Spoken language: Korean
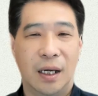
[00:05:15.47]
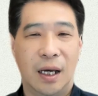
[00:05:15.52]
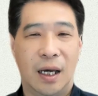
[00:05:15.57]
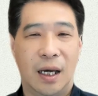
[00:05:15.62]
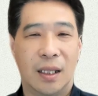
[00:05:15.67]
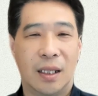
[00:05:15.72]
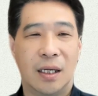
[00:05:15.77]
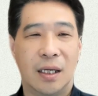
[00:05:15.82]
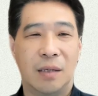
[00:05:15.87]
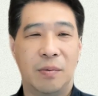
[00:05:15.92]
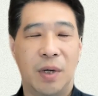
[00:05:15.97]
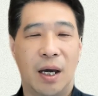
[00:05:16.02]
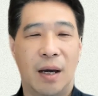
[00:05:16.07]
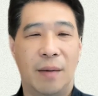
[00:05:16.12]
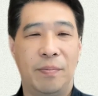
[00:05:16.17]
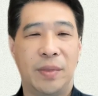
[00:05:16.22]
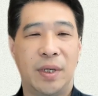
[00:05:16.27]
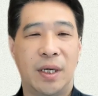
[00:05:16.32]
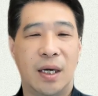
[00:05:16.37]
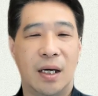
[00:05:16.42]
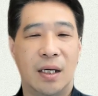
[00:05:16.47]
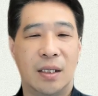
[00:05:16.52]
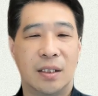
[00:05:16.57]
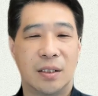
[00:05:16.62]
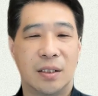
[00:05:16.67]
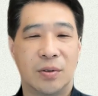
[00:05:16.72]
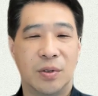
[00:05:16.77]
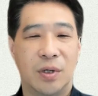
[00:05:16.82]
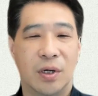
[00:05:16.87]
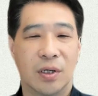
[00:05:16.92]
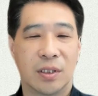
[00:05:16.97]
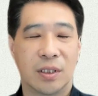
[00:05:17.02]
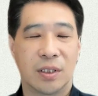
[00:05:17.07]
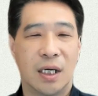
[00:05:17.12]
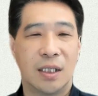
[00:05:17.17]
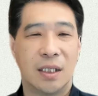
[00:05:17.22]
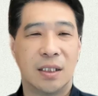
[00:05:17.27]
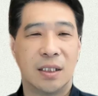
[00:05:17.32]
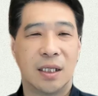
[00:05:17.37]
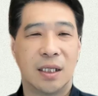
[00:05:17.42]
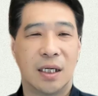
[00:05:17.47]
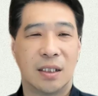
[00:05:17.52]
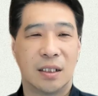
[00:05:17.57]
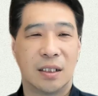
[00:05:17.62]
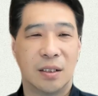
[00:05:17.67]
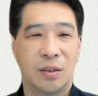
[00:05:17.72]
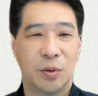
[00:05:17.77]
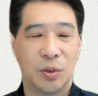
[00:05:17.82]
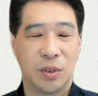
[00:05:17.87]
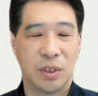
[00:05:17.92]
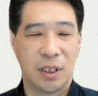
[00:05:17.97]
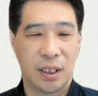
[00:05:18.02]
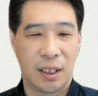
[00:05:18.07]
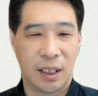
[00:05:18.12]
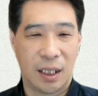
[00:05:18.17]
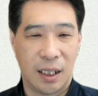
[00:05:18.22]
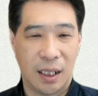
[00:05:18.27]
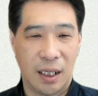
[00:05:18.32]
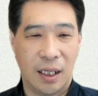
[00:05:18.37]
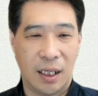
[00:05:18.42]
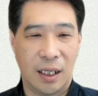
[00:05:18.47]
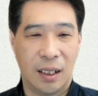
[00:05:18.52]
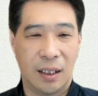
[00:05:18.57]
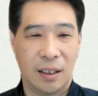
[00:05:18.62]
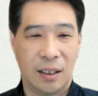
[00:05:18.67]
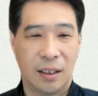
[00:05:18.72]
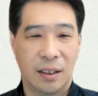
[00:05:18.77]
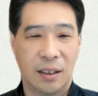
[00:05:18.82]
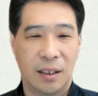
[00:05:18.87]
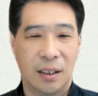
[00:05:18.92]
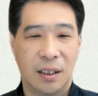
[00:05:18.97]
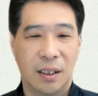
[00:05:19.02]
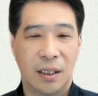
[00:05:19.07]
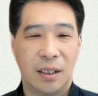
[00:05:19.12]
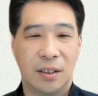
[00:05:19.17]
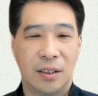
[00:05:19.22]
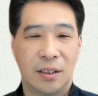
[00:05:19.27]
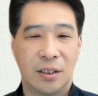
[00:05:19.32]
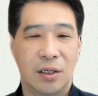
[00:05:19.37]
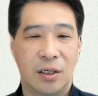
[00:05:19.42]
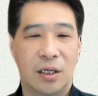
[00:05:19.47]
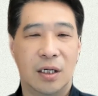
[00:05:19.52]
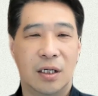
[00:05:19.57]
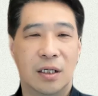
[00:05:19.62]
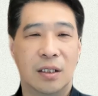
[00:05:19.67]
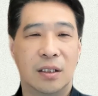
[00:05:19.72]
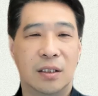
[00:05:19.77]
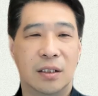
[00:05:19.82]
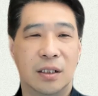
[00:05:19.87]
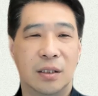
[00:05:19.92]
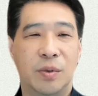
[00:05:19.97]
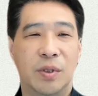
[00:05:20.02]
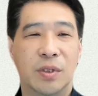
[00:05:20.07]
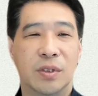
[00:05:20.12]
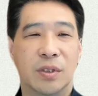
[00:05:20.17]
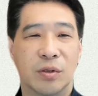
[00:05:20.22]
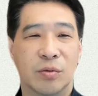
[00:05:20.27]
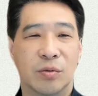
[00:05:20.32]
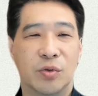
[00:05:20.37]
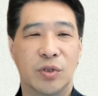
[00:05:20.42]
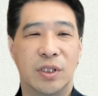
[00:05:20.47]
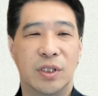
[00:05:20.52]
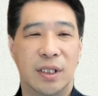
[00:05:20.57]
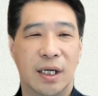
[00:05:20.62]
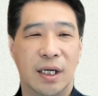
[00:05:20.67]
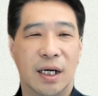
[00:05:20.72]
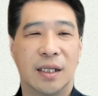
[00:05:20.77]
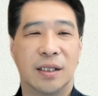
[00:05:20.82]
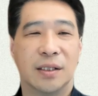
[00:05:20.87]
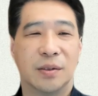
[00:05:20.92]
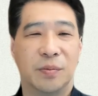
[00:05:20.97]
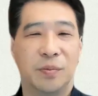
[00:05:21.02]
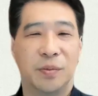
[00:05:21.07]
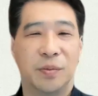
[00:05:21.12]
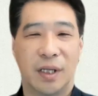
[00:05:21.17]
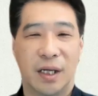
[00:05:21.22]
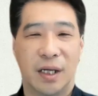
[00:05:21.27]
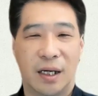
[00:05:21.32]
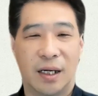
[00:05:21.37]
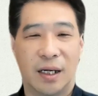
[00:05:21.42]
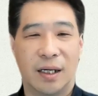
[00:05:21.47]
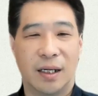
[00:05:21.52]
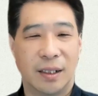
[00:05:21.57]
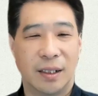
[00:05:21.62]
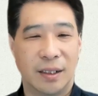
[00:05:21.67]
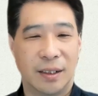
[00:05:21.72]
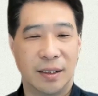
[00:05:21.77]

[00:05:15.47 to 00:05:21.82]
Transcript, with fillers: 하나님이 함께 하시고 역사하신 사실을 놓치니까 절기를 드리면서도 불신앙하는 겁니다.